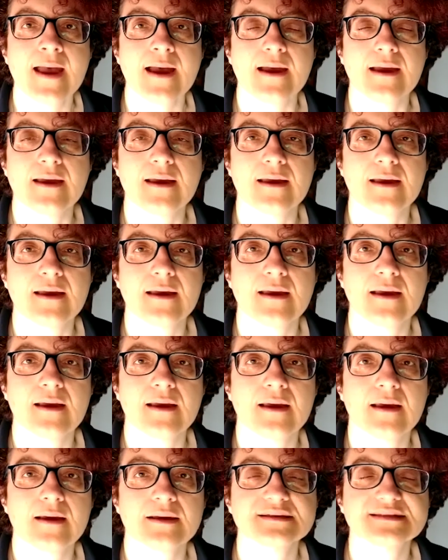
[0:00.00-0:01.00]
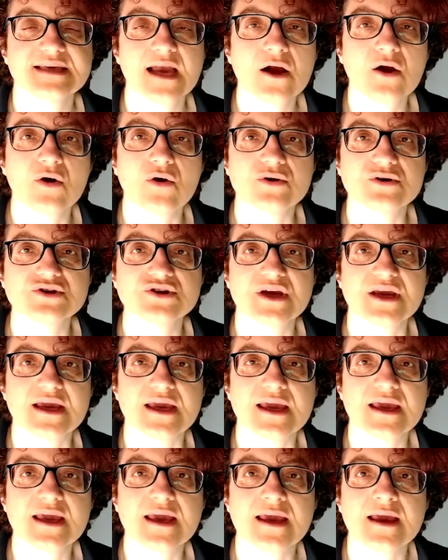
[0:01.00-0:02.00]
eh, si accorge
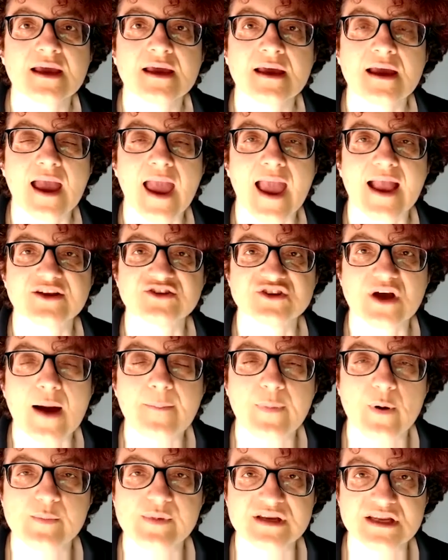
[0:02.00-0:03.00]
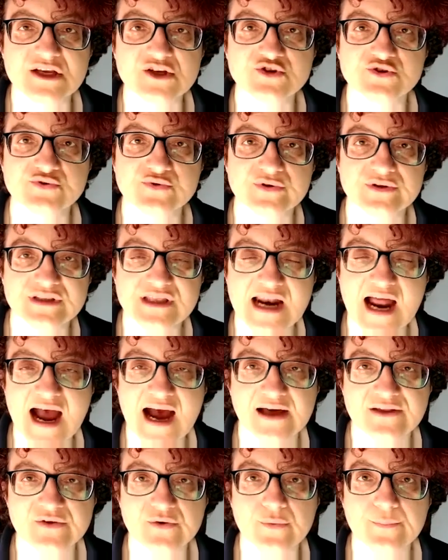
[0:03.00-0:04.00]
che è già pomeriggio
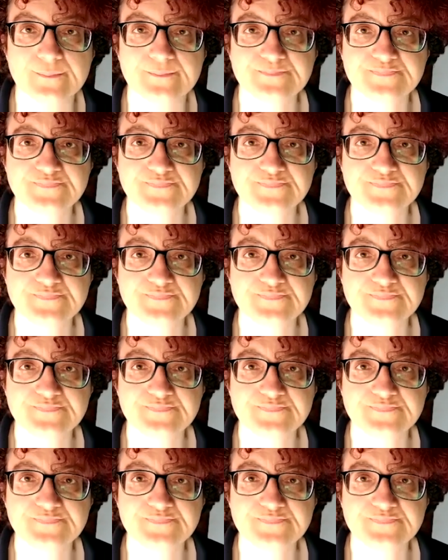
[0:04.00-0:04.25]
inoltrato.